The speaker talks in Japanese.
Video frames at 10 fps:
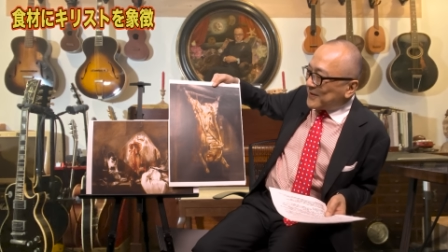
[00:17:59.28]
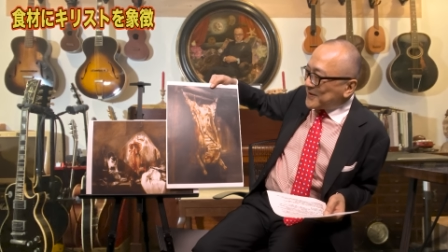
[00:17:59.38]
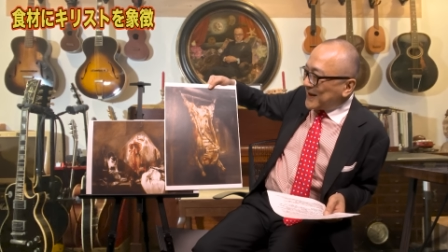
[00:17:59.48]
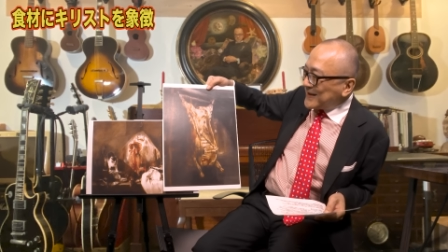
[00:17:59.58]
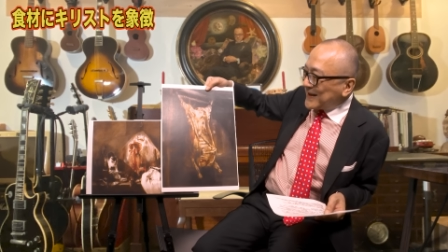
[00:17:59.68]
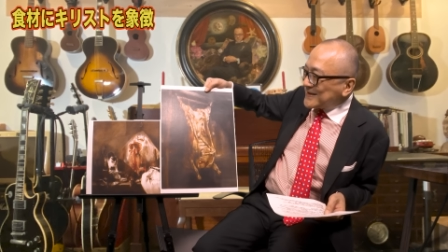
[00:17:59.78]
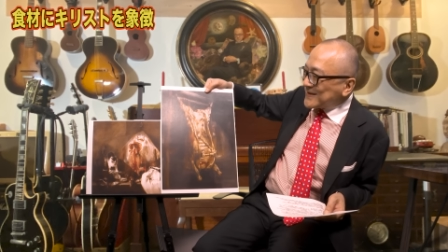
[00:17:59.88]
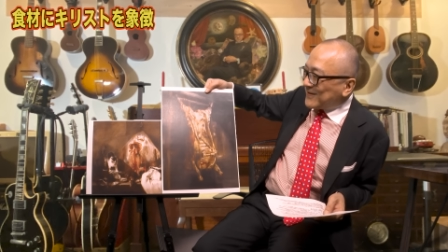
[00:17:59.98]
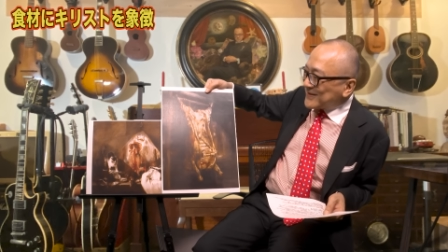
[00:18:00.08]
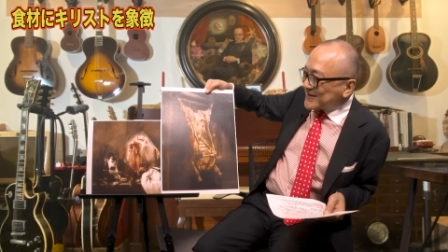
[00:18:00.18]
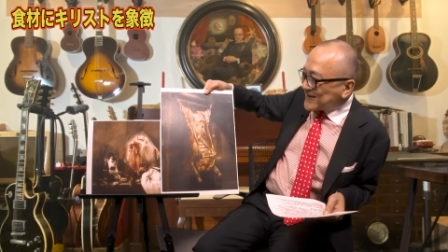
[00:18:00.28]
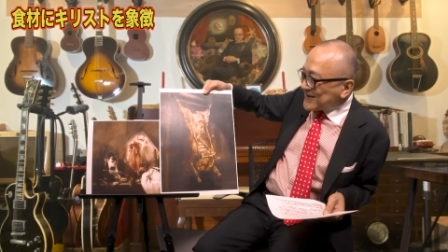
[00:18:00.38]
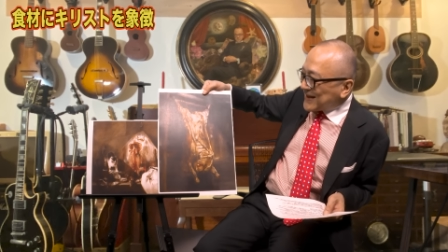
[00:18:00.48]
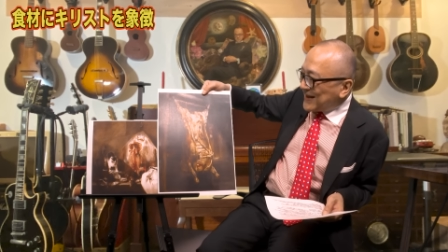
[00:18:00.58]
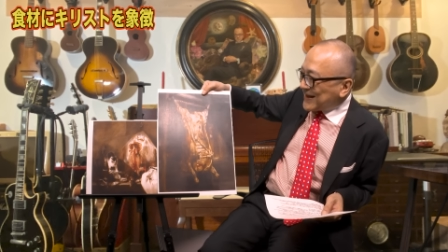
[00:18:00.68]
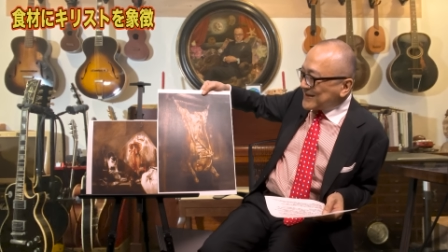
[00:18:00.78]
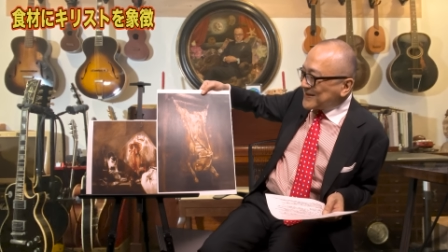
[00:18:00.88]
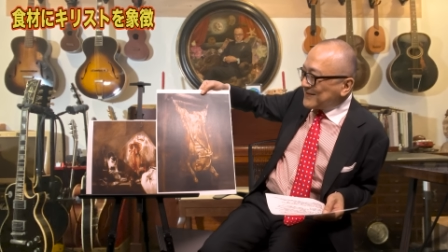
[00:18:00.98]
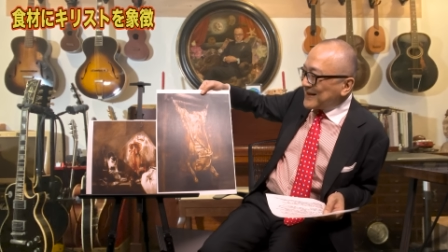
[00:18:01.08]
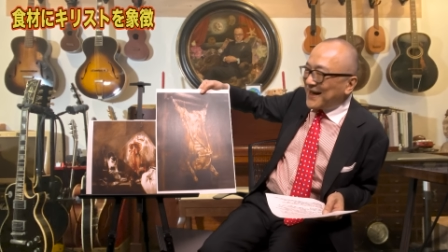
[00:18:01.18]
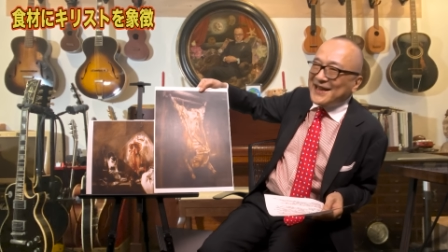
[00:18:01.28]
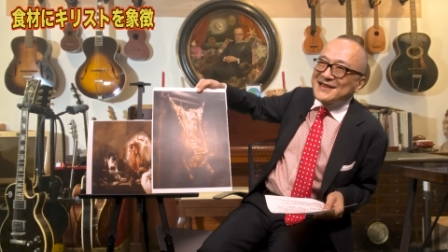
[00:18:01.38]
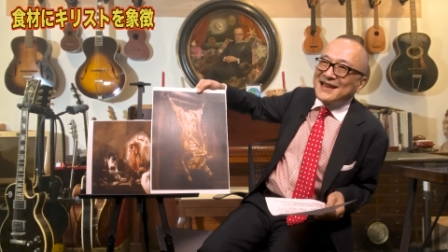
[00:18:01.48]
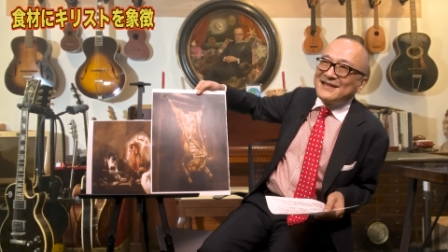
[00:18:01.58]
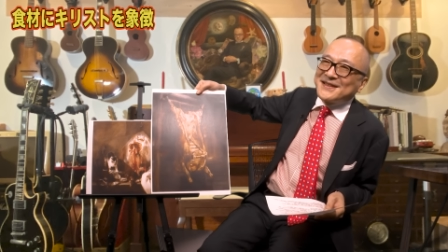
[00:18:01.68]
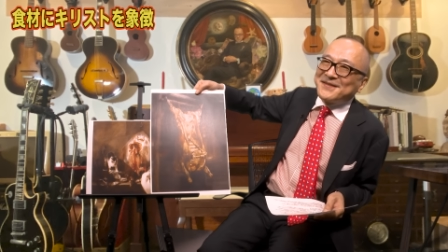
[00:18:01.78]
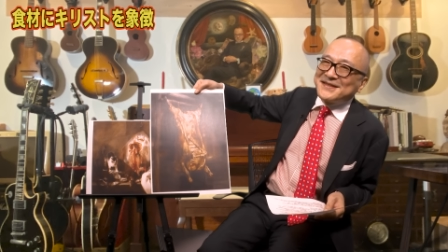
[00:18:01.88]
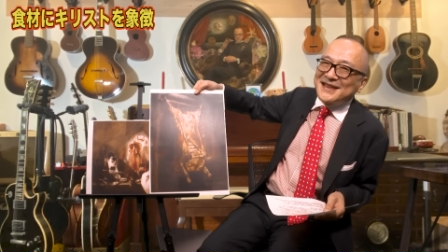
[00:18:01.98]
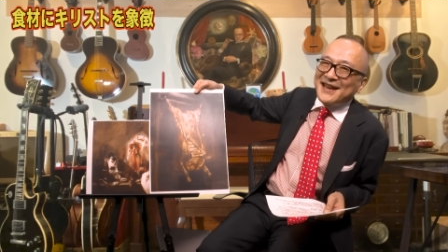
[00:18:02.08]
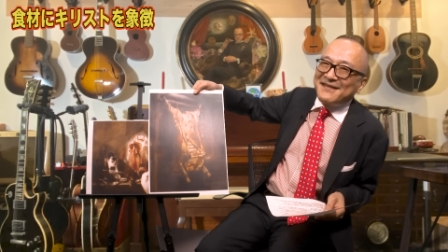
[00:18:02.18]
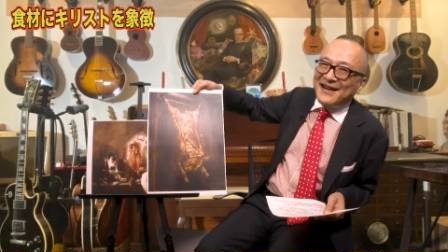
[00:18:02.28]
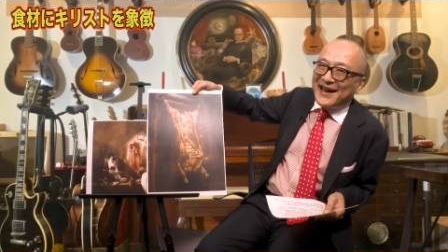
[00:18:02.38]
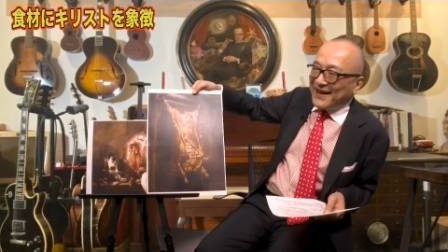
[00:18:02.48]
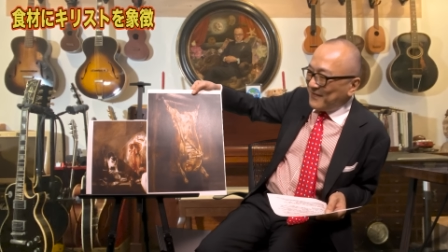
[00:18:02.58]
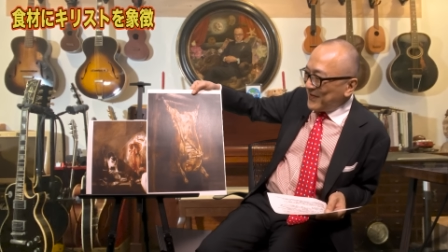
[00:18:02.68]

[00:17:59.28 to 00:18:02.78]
この間こう吊るされて血を流してる食材は